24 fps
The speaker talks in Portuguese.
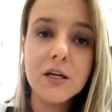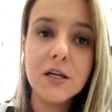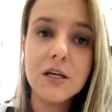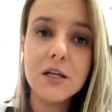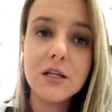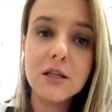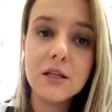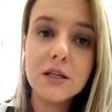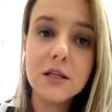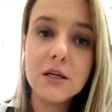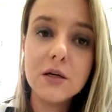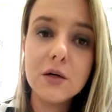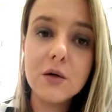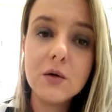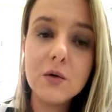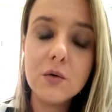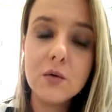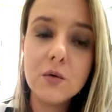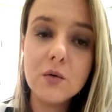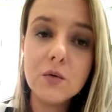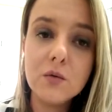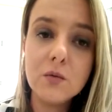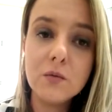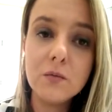
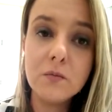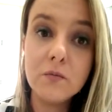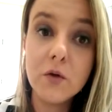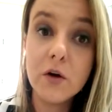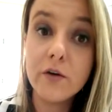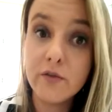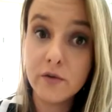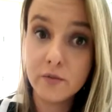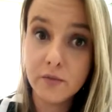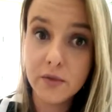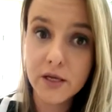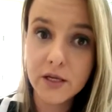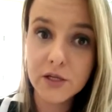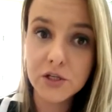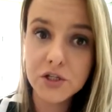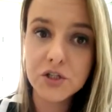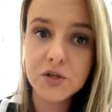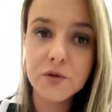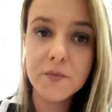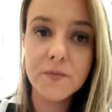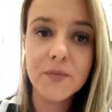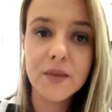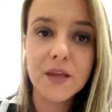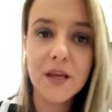Então,
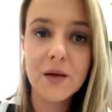novamente,